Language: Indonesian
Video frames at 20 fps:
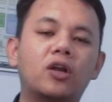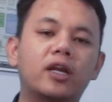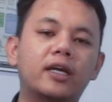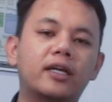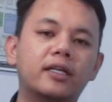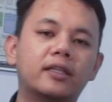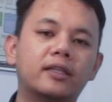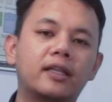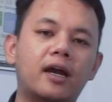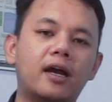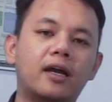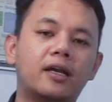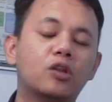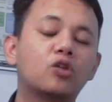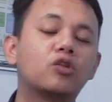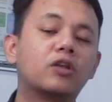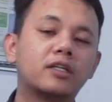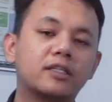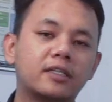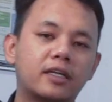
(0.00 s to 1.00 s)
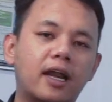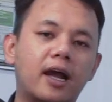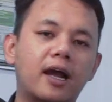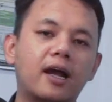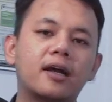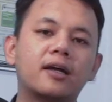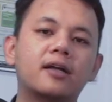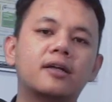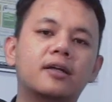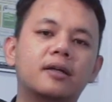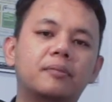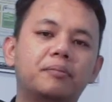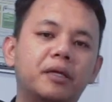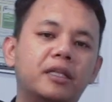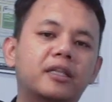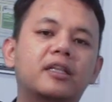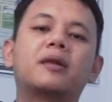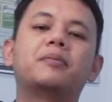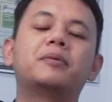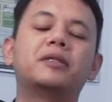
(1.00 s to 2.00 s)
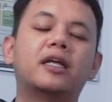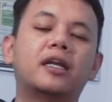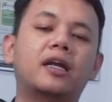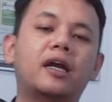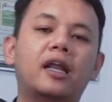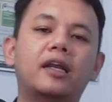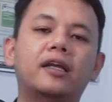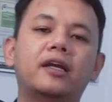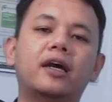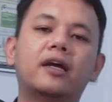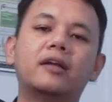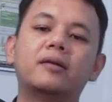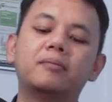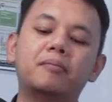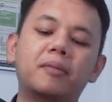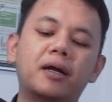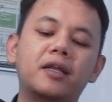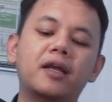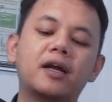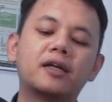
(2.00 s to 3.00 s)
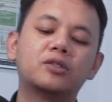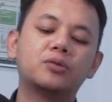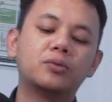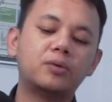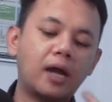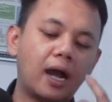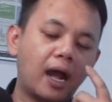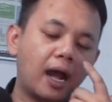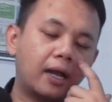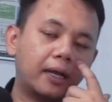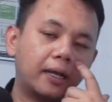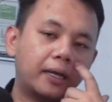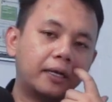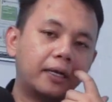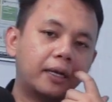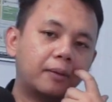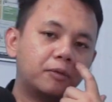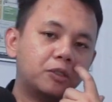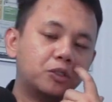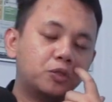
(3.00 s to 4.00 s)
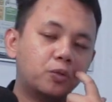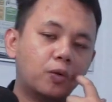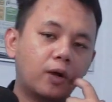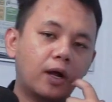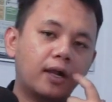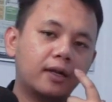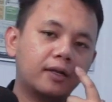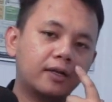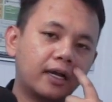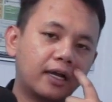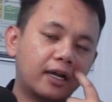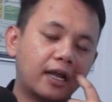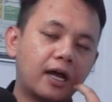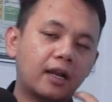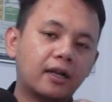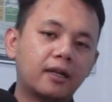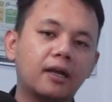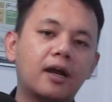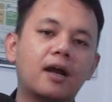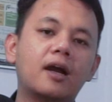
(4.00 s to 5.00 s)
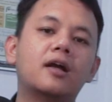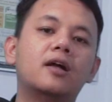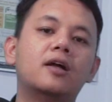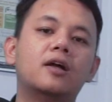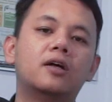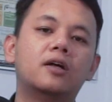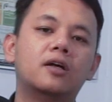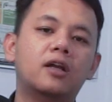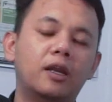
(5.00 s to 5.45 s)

oleh kita itu terserah pintar-pintar kalian banyak juga agen yang menjual dengan harga